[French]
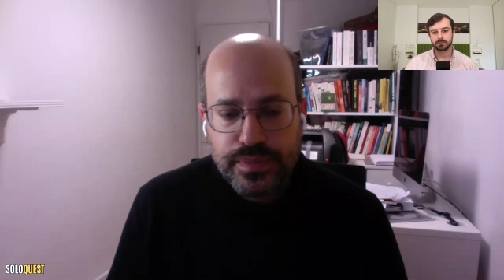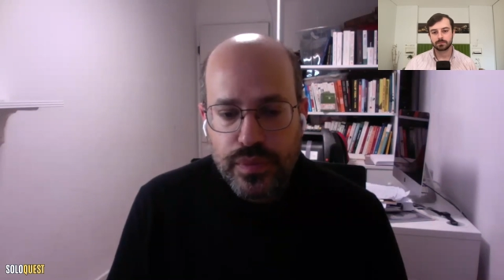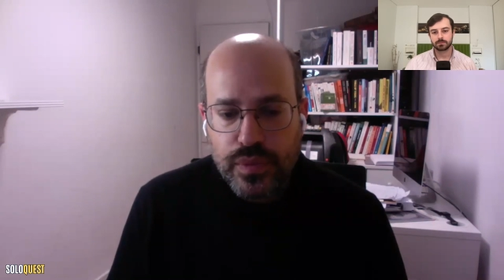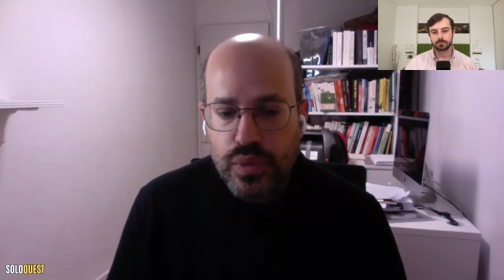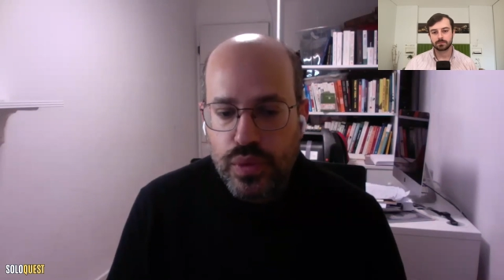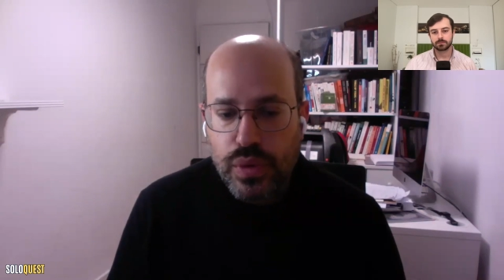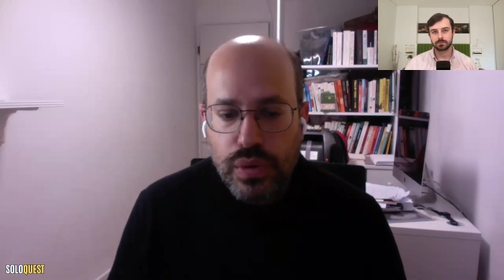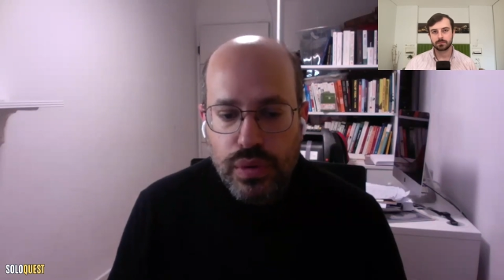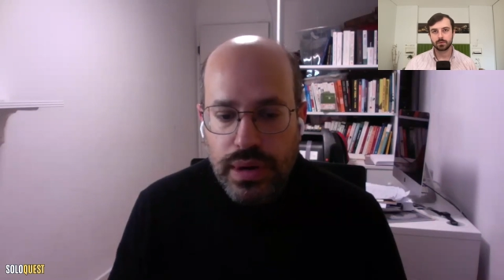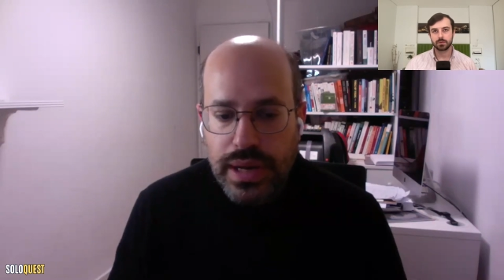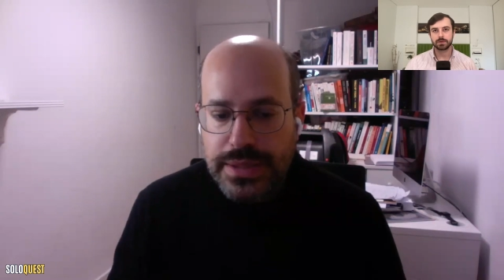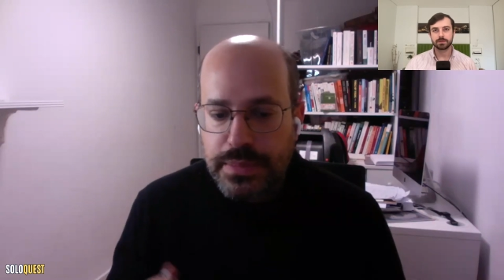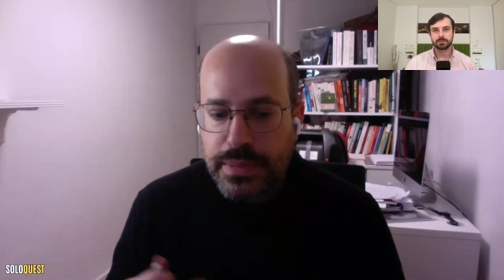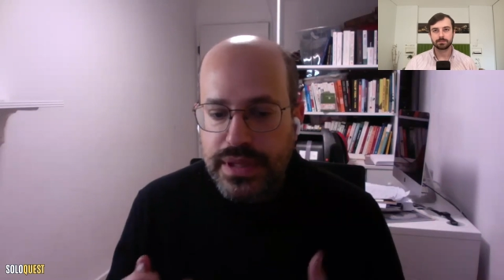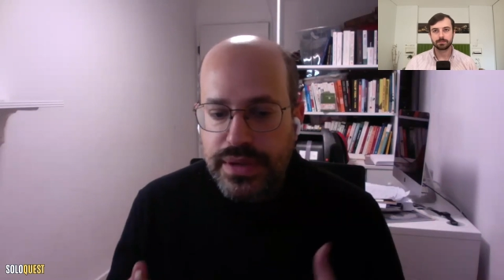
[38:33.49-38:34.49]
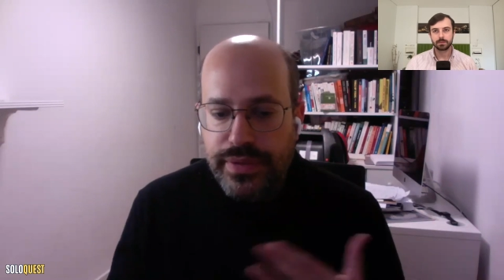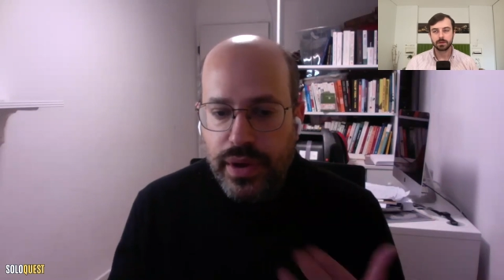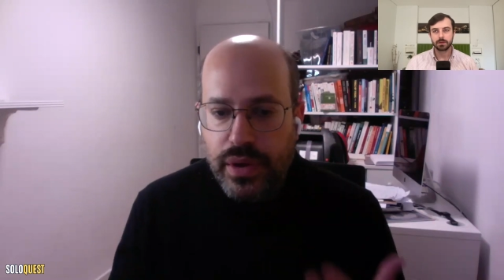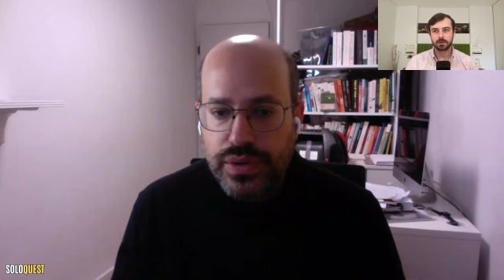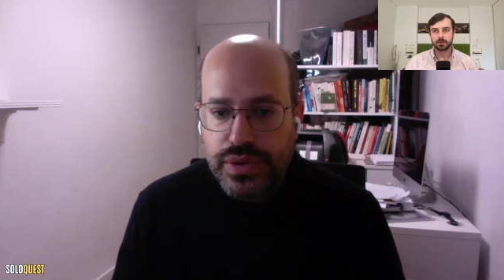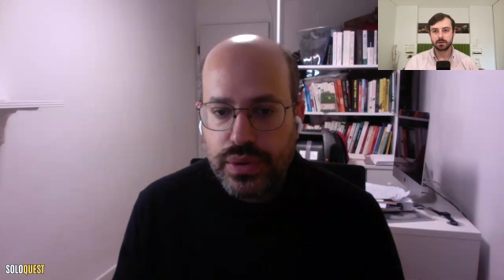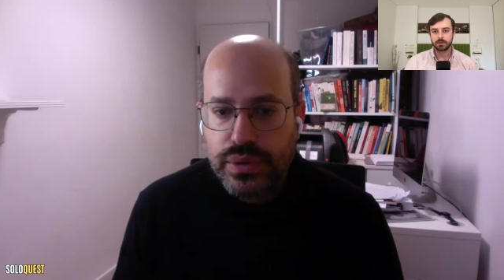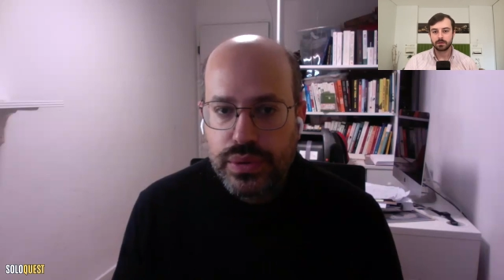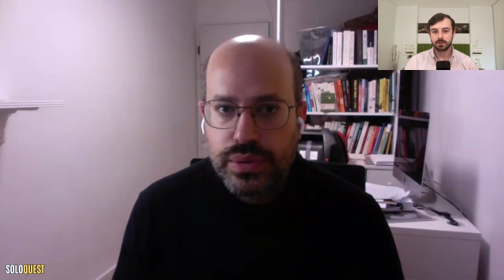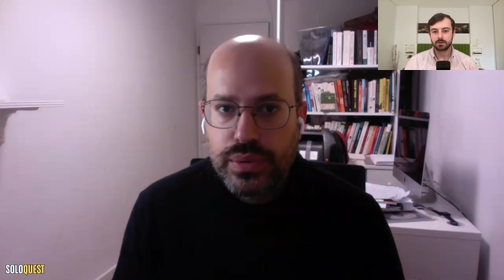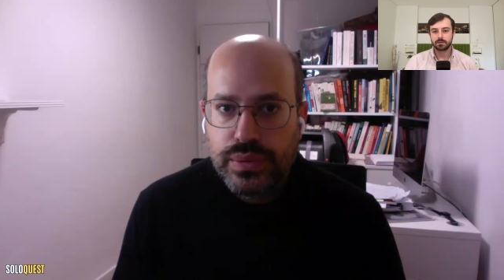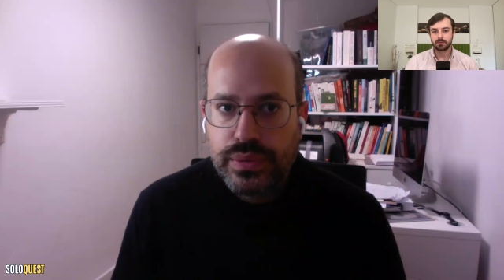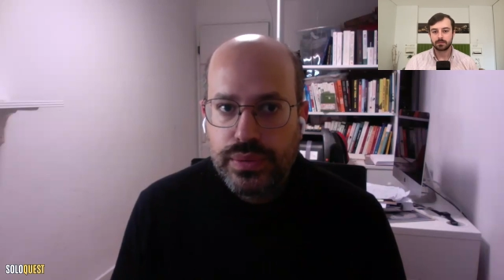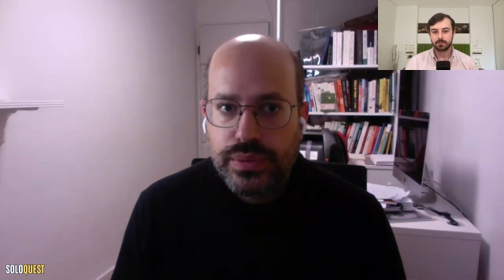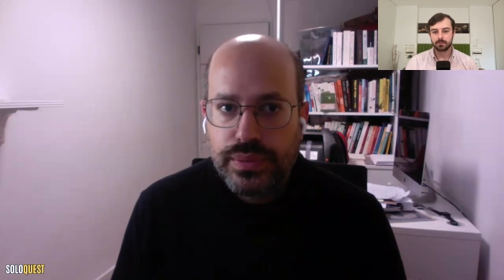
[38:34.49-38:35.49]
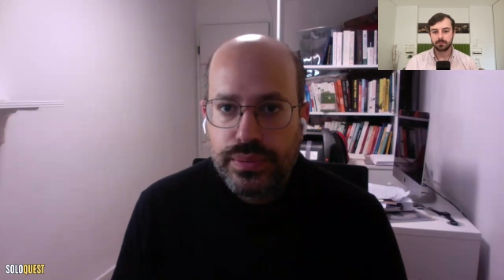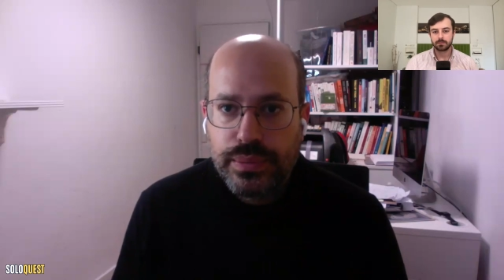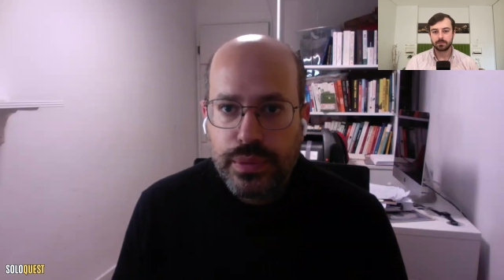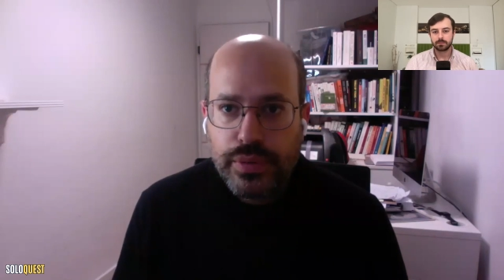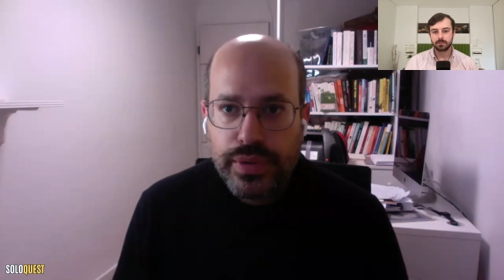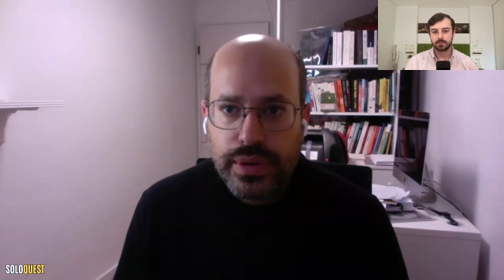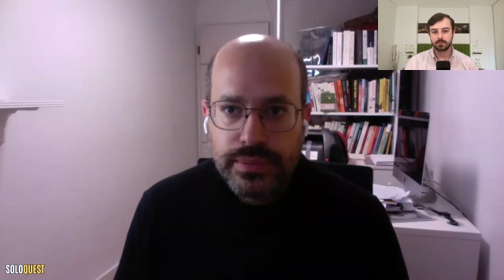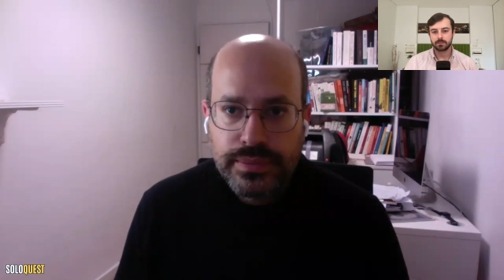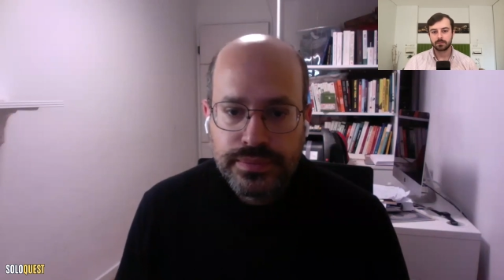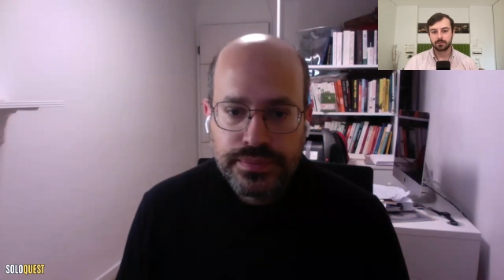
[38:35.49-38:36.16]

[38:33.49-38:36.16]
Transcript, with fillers: ou l'aspect différenciant de ton profil.